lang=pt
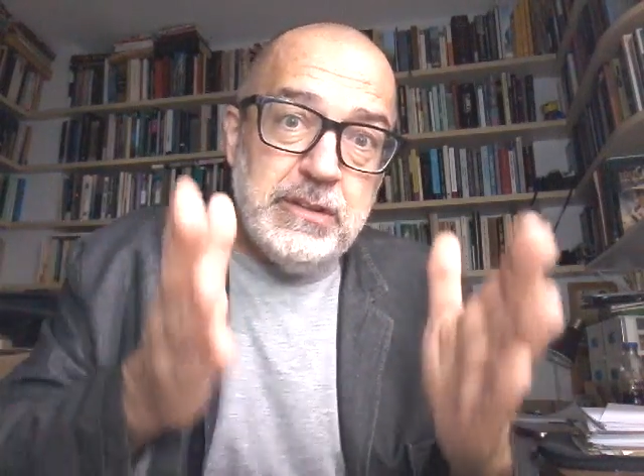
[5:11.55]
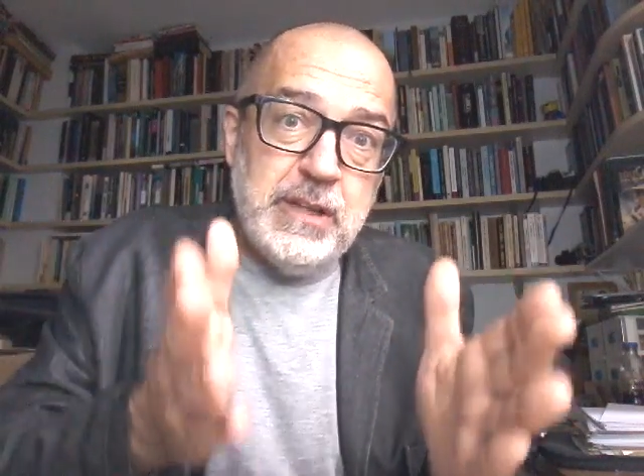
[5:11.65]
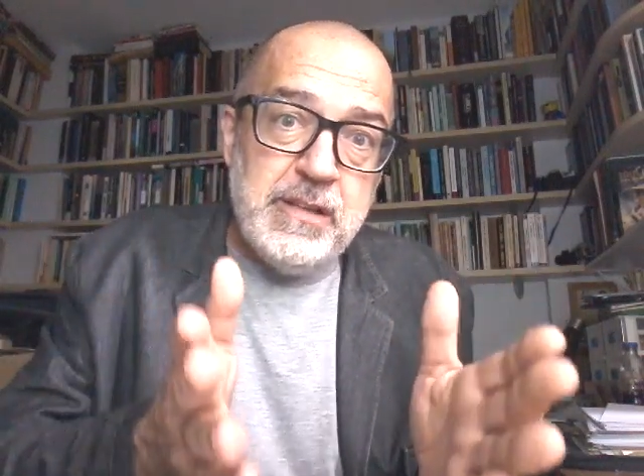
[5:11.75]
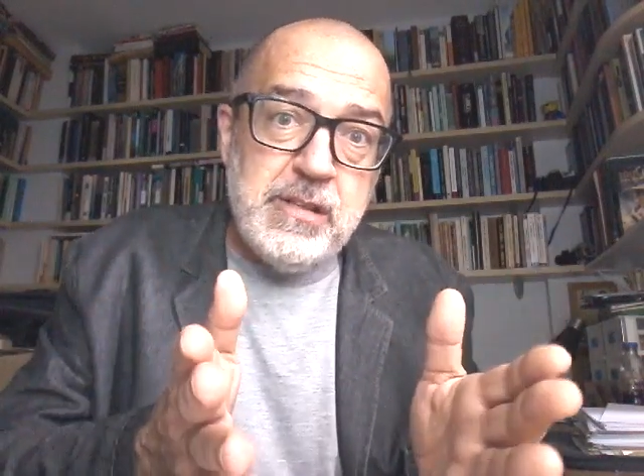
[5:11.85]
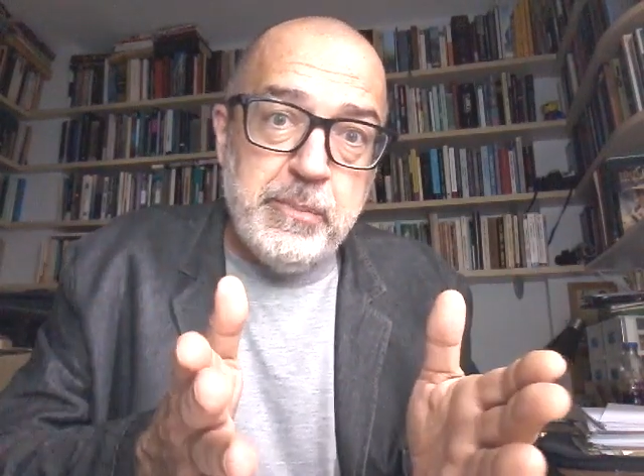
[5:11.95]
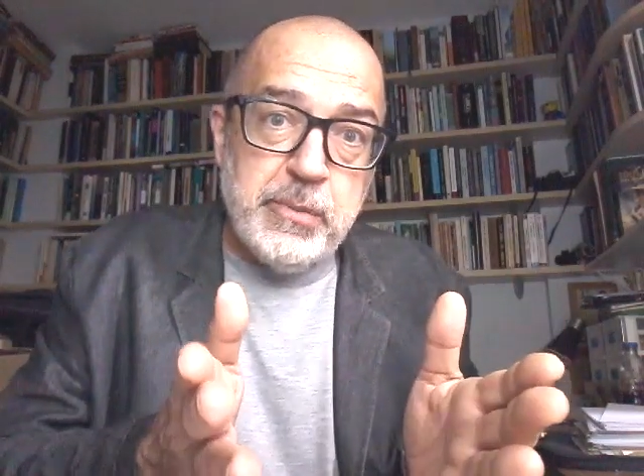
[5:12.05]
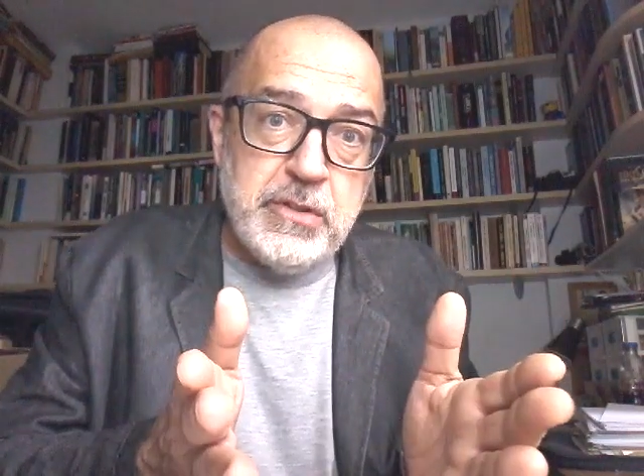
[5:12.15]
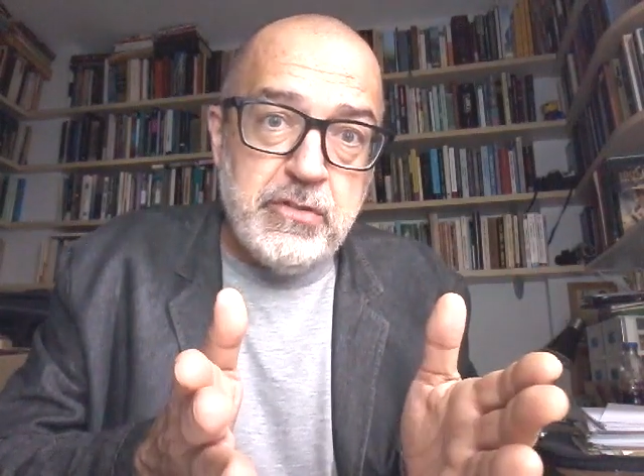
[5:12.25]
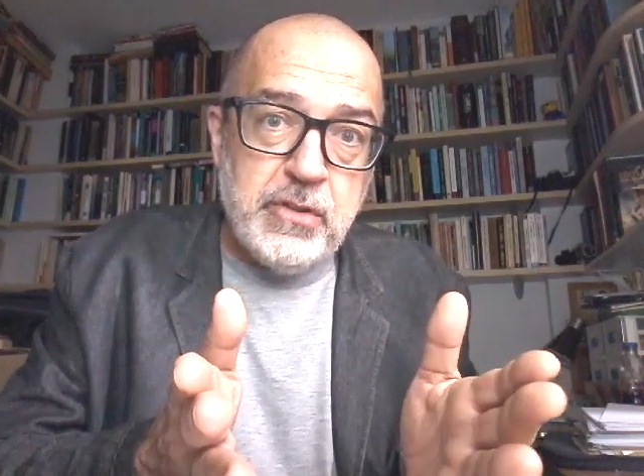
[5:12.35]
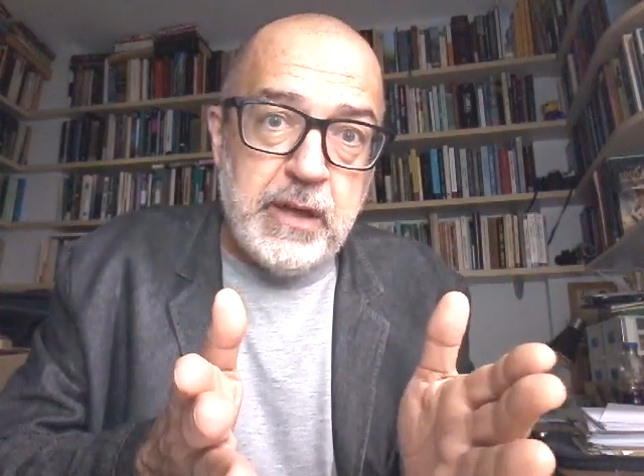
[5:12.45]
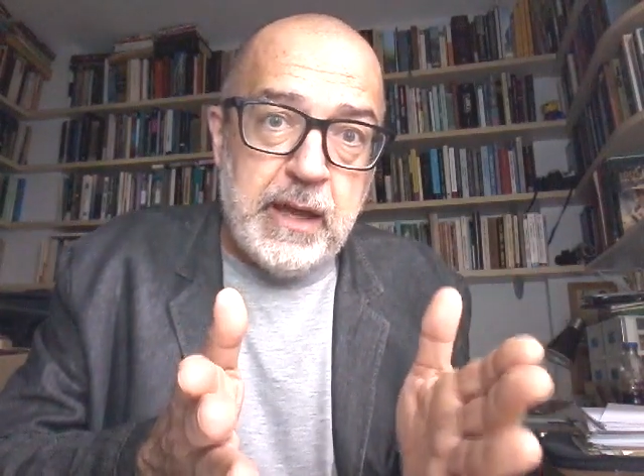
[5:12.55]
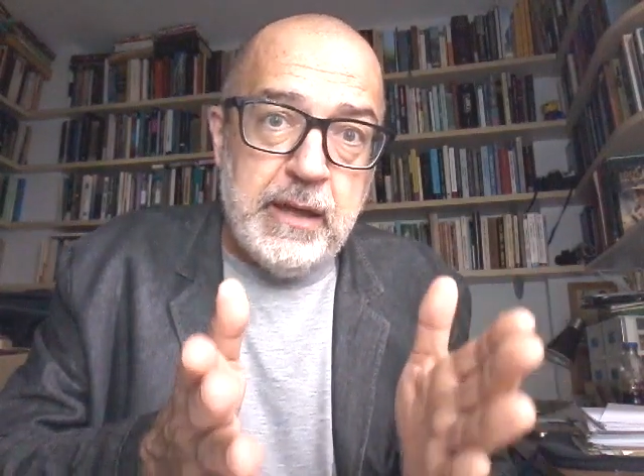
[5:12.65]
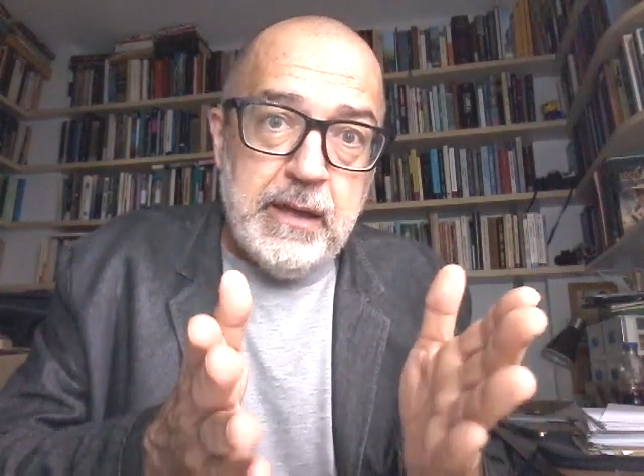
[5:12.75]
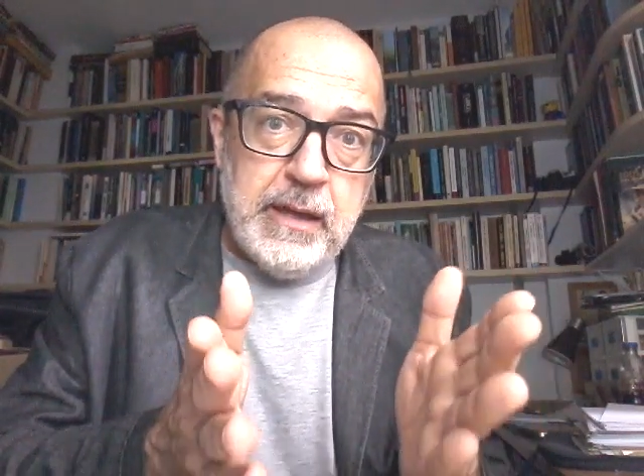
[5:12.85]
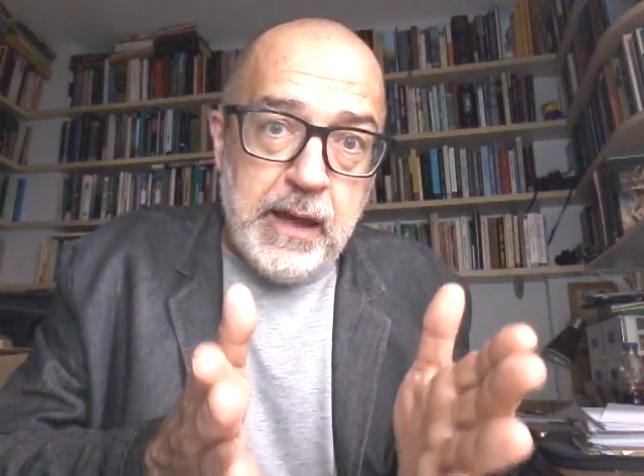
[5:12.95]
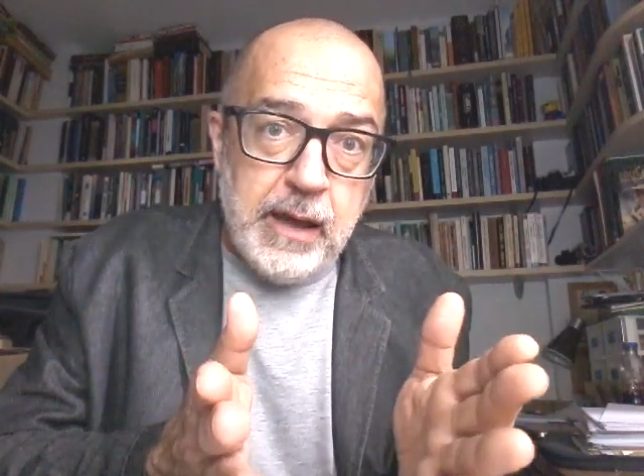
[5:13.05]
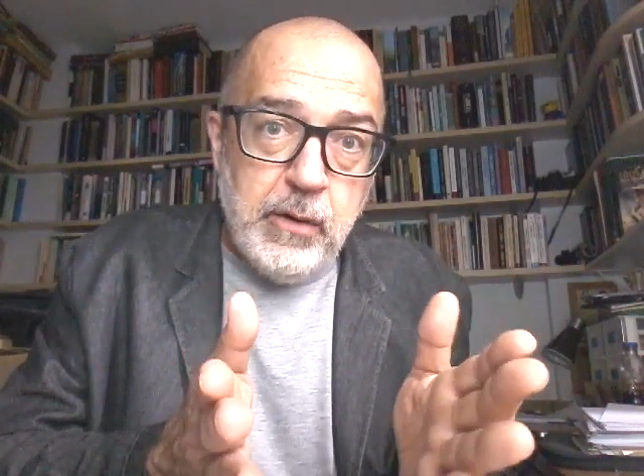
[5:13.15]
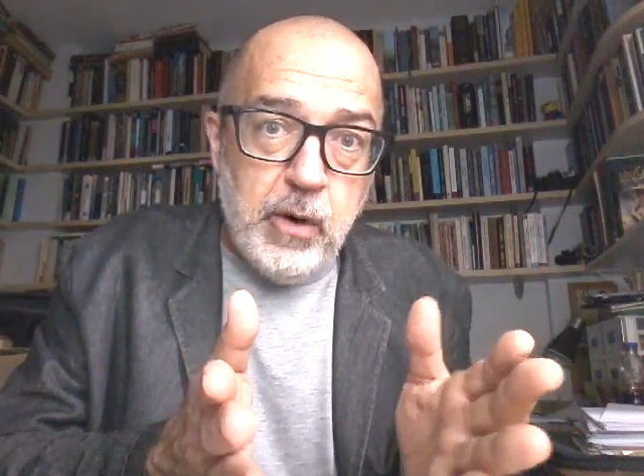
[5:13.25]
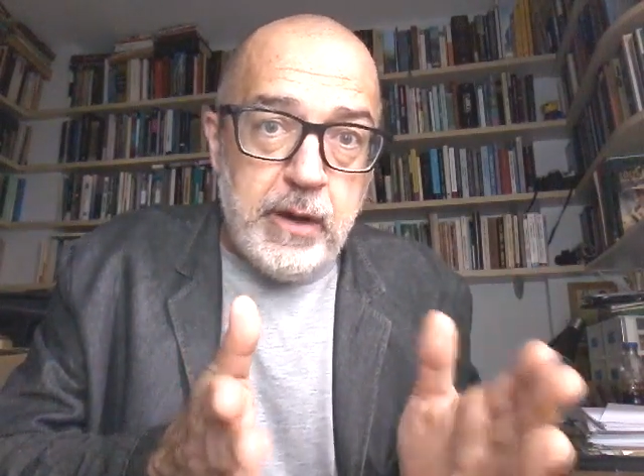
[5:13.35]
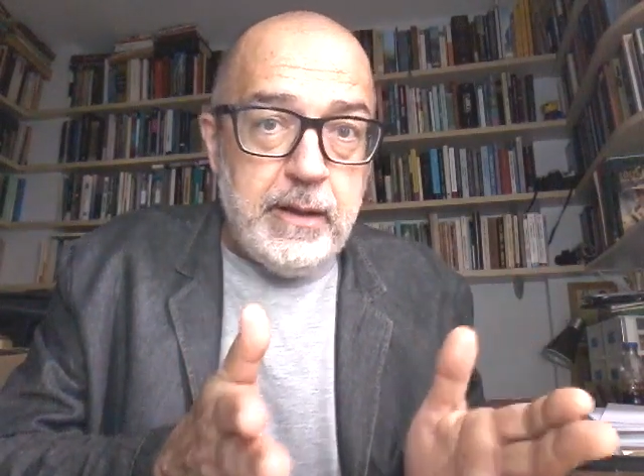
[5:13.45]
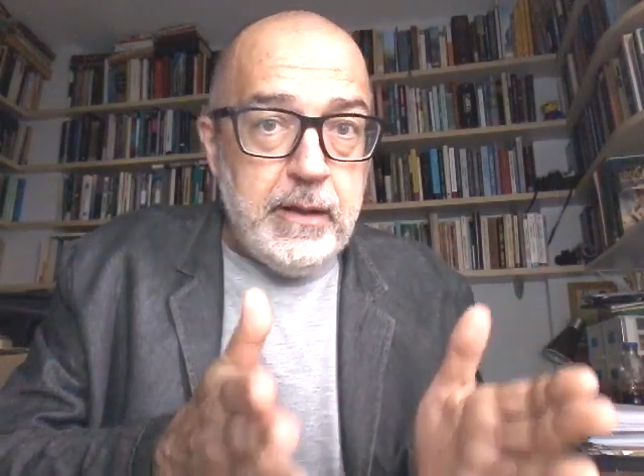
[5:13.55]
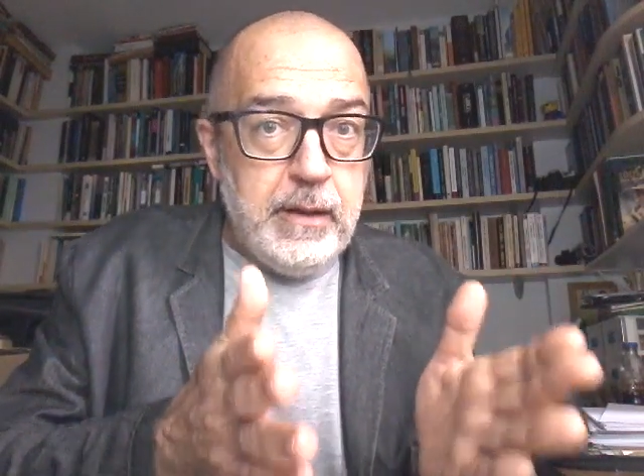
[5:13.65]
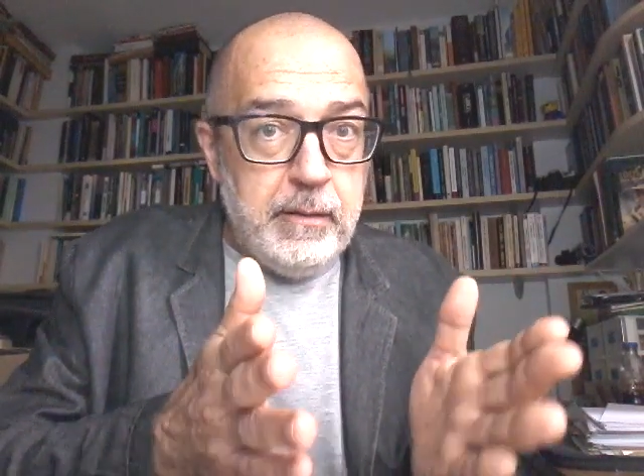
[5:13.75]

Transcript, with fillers: gente tem que se posicionar agora.